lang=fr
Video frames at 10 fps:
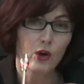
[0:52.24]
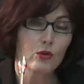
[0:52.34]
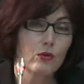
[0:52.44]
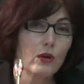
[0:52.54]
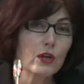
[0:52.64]

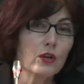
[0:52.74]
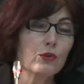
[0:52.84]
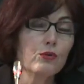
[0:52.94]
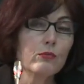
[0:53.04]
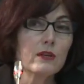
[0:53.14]
que les
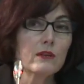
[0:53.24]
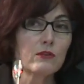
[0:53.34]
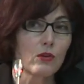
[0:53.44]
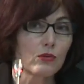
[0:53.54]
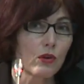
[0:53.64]

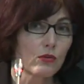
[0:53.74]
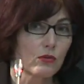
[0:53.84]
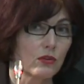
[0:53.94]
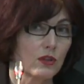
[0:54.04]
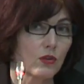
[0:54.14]

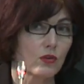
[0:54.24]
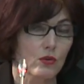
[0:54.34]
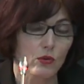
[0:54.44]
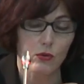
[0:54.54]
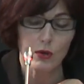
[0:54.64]
2130 titres, je
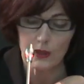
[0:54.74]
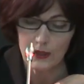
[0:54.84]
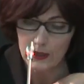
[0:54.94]
crois,